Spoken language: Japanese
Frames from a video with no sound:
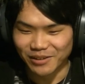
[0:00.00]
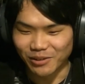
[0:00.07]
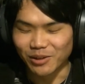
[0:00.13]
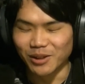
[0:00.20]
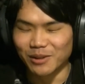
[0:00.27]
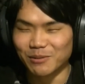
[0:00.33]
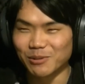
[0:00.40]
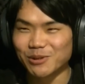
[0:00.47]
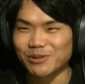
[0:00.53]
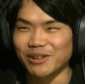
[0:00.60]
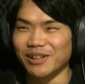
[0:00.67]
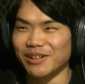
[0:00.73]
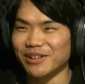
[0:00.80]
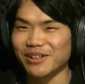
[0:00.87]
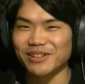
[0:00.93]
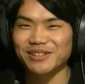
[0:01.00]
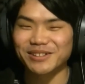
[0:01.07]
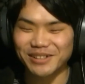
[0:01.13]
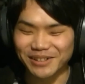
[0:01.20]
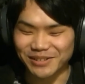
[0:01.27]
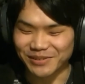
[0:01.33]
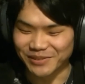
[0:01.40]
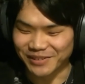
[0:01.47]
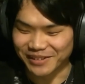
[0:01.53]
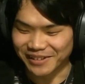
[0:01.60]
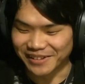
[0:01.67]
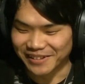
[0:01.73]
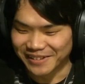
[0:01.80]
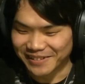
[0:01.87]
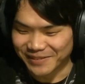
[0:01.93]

あ僕はやったと思って